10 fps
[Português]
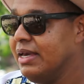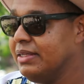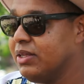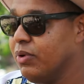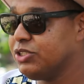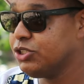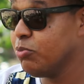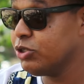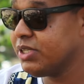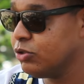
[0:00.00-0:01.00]
Então a gente
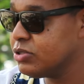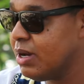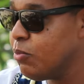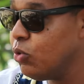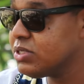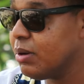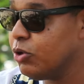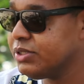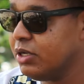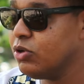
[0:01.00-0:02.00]
mostrar a nossa música,
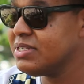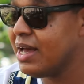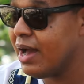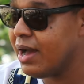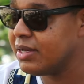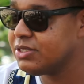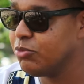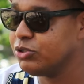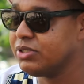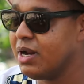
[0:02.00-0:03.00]
mostrar a nossa arte,
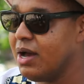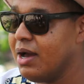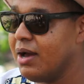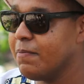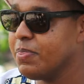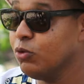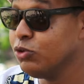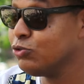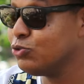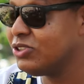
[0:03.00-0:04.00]
mostrar o
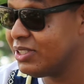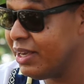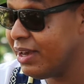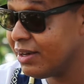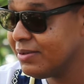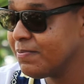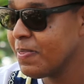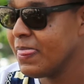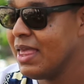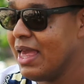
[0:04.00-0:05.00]
nosso ser
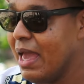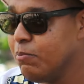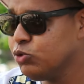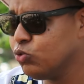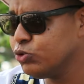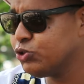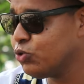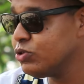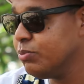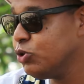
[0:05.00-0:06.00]
é muito
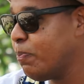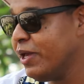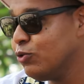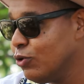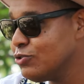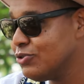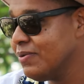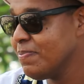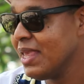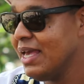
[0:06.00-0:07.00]
custoso e muito penoso.
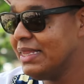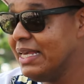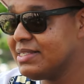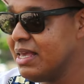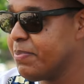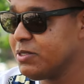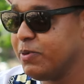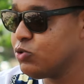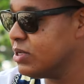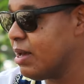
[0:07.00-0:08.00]
Nem sempre as
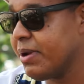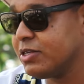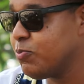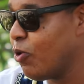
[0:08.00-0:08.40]
pessoas abrem as